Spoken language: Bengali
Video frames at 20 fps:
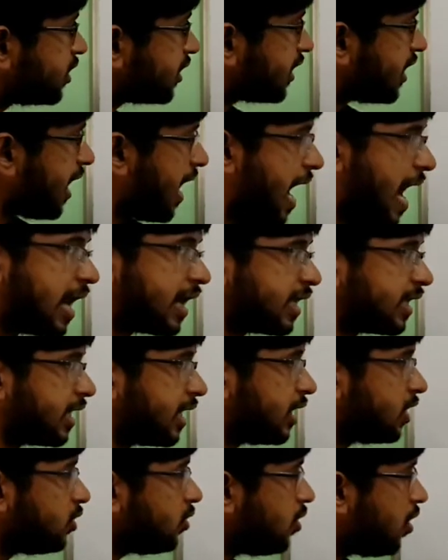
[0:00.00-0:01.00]
থেকে আরে
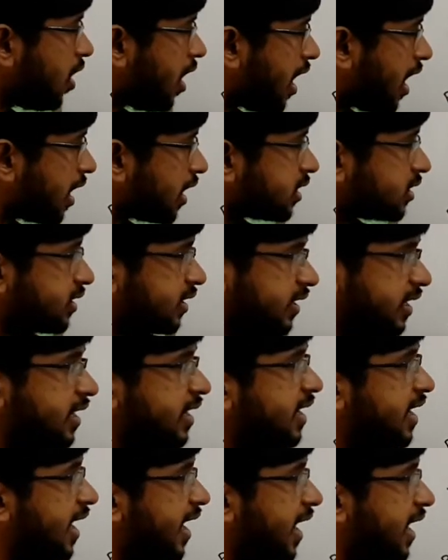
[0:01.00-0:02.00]
গেল আর থেকে
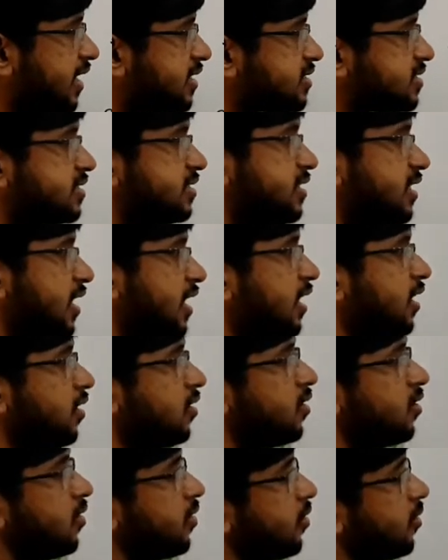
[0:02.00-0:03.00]
এস দিয়ে
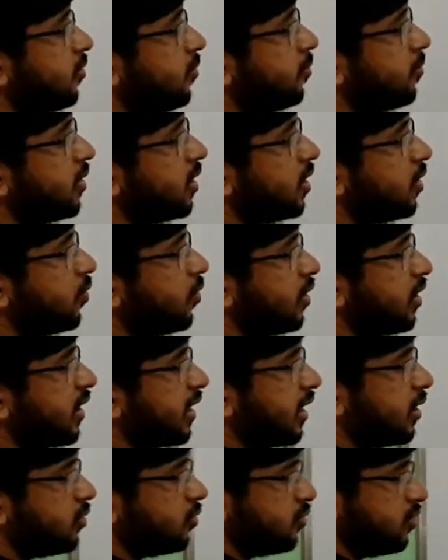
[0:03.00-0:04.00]
বের হয়ে
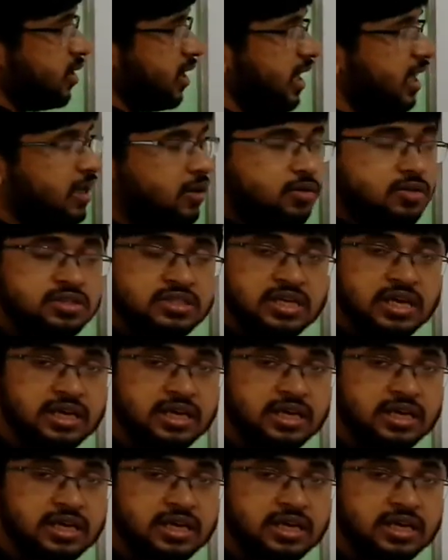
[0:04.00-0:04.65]
গেল এই হচ্ছে